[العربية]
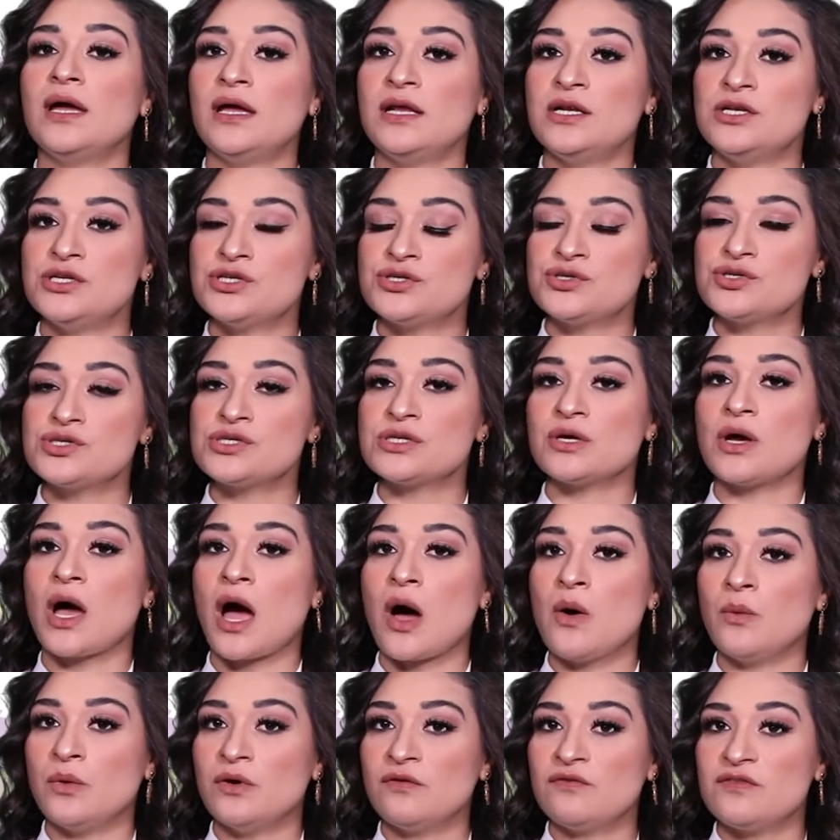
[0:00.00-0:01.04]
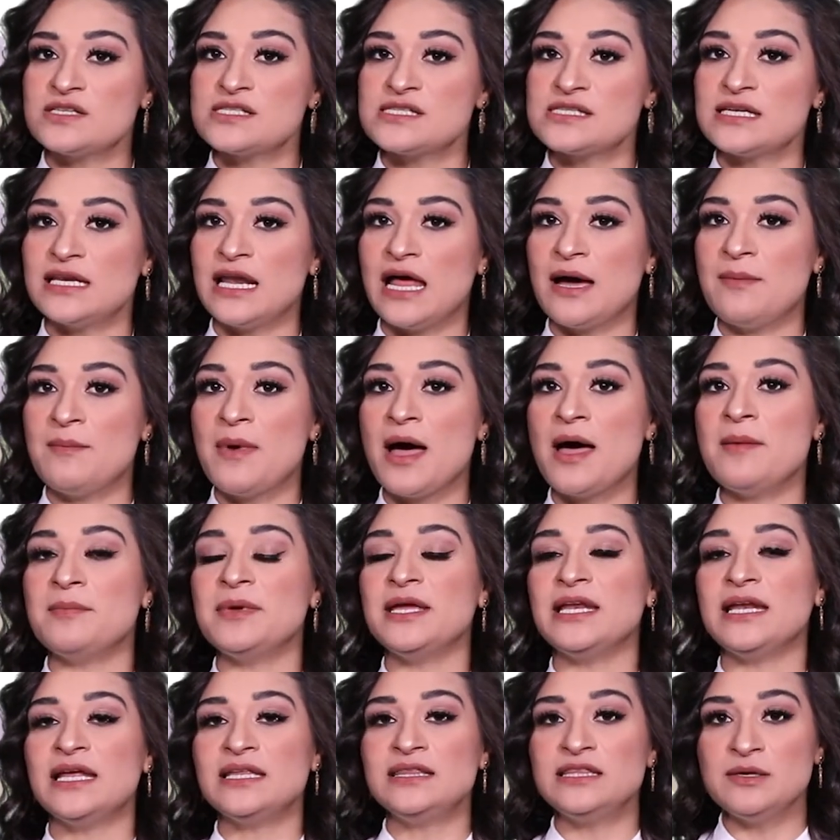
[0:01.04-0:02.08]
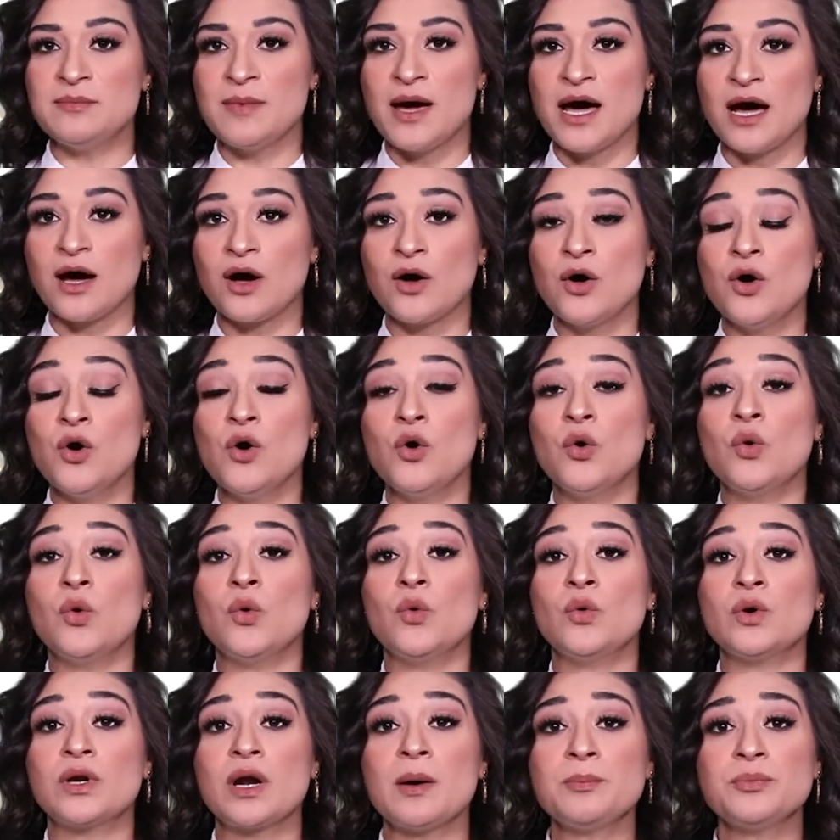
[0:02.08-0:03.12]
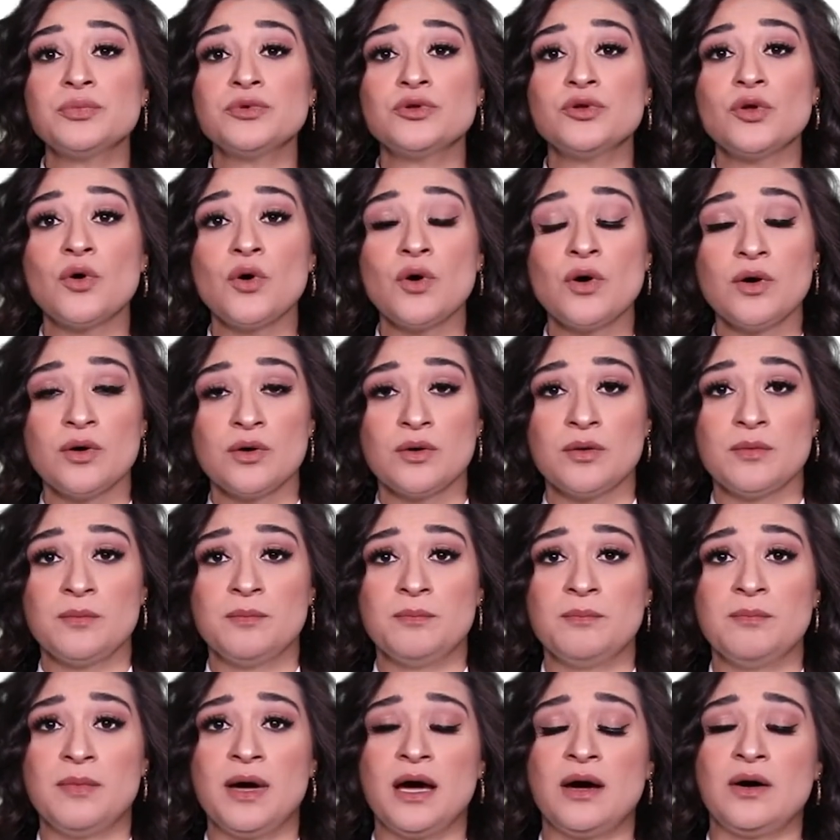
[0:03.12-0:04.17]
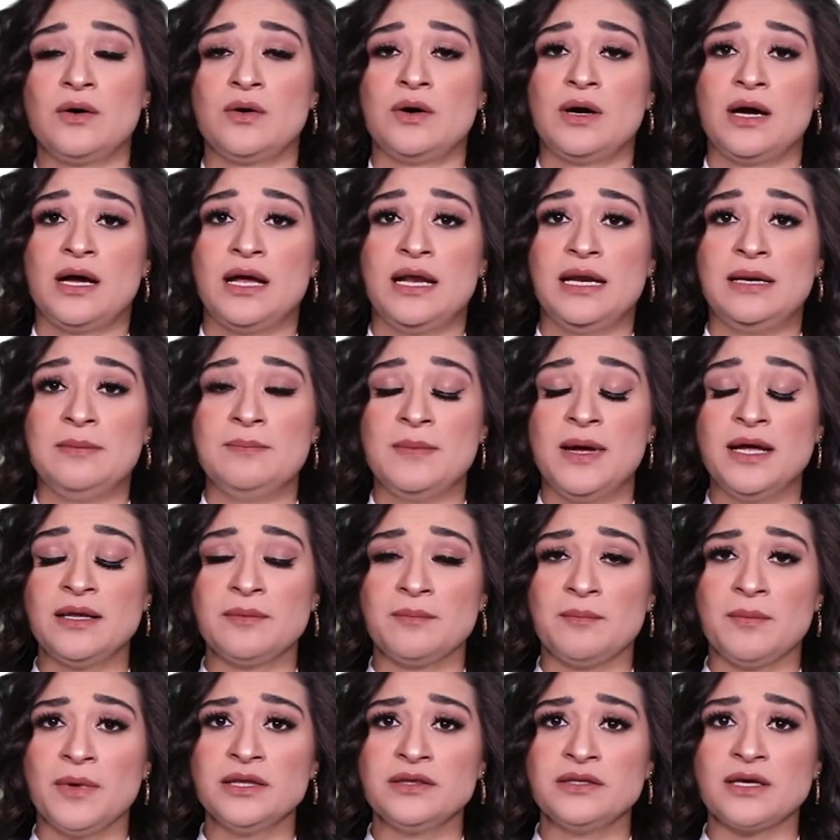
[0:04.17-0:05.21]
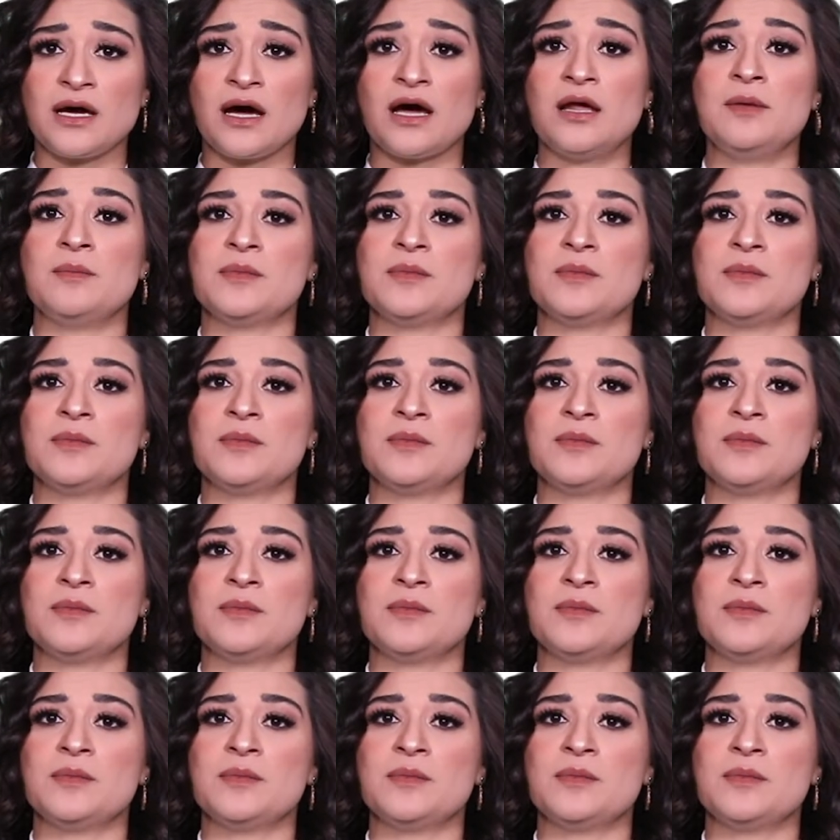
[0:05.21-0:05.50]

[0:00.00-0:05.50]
الجزء أو الفص الأمامي للدماغ وربطه مع المنطقة